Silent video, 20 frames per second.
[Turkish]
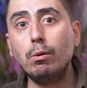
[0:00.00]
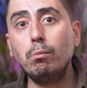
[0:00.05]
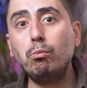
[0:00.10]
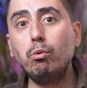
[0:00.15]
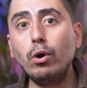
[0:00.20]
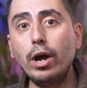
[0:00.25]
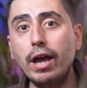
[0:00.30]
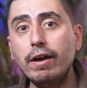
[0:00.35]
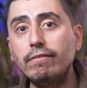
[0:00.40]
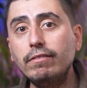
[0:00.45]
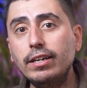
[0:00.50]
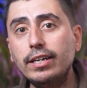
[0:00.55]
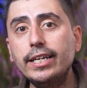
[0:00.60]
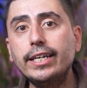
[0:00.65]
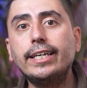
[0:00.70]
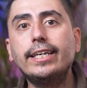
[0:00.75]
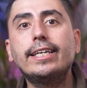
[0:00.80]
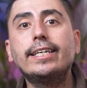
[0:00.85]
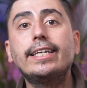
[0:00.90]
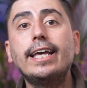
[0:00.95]
Bu
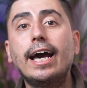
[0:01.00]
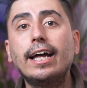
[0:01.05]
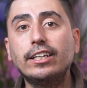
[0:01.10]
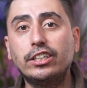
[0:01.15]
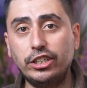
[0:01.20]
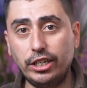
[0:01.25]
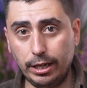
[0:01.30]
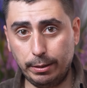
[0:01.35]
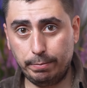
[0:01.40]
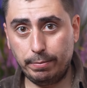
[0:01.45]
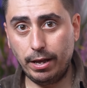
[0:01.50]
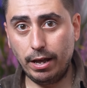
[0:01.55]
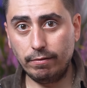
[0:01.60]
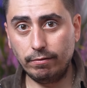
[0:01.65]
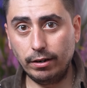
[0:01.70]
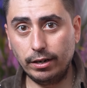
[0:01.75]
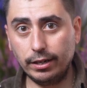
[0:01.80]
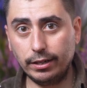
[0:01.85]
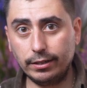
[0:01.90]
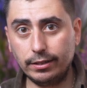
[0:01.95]
evlilik gerçek bir
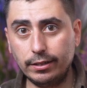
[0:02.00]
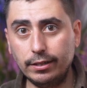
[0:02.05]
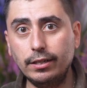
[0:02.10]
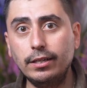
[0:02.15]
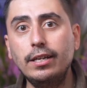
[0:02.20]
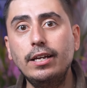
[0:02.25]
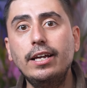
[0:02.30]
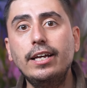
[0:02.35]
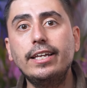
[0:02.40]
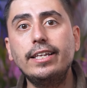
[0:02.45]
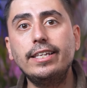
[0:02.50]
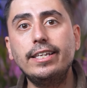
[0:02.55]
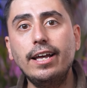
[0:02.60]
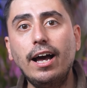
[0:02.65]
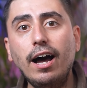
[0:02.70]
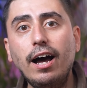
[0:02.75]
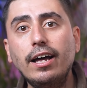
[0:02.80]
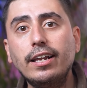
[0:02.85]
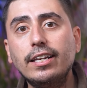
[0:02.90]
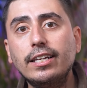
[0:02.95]
evlilikti.
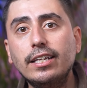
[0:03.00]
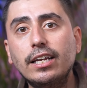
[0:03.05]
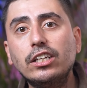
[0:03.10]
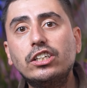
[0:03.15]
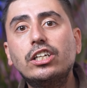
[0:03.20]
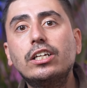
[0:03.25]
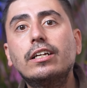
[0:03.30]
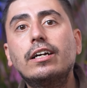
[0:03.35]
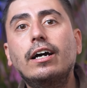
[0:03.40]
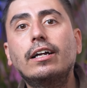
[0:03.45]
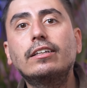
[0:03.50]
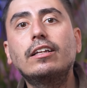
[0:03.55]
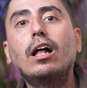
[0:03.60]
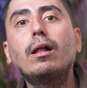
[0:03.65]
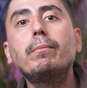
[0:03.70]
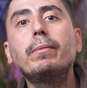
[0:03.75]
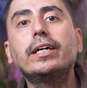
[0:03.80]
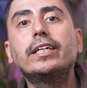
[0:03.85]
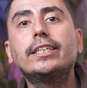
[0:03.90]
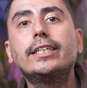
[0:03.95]
Yani yeşil kart
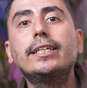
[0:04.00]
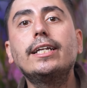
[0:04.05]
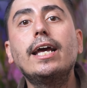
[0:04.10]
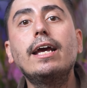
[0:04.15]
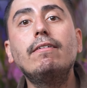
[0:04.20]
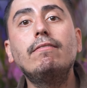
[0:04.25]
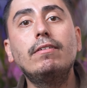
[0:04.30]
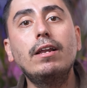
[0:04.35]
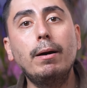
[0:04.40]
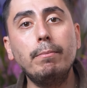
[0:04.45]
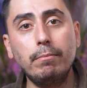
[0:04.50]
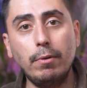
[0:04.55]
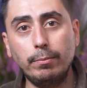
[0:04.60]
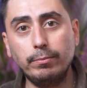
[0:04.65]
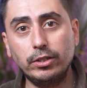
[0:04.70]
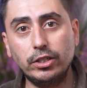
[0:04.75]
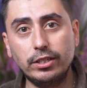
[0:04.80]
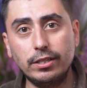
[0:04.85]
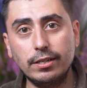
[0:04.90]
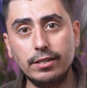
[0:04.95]
almak için
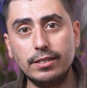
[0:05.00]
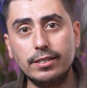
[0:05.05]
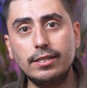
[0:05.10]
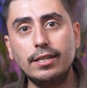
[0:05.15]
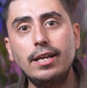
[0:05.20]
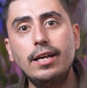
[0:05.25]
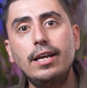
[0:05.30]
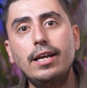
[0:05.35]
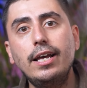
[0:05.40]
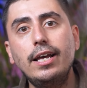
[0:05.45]
evlenmemiştiniz.